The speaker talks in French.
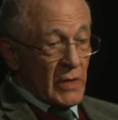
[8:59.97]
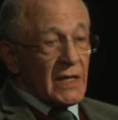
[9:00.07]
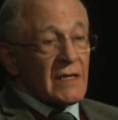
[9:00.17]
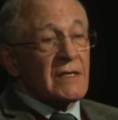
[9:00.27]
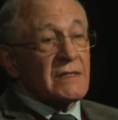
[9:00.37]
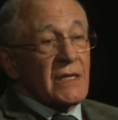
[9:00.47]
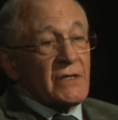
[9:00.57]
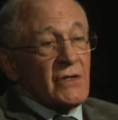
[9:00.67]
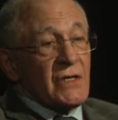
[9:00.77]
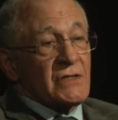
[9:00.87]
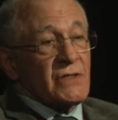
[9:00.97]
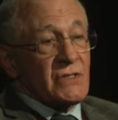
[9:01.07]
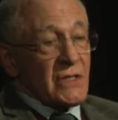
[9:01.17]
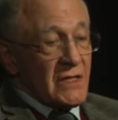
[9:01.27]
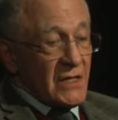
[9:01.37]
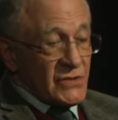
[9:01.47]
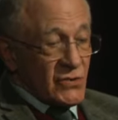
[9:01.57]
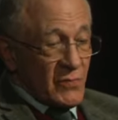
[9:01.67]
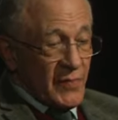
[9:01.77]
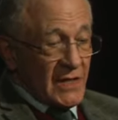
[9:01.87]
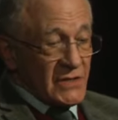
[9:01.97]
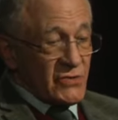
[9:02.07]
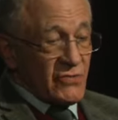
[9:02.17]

mais ce qui est intéressant, c'est qu'il se passe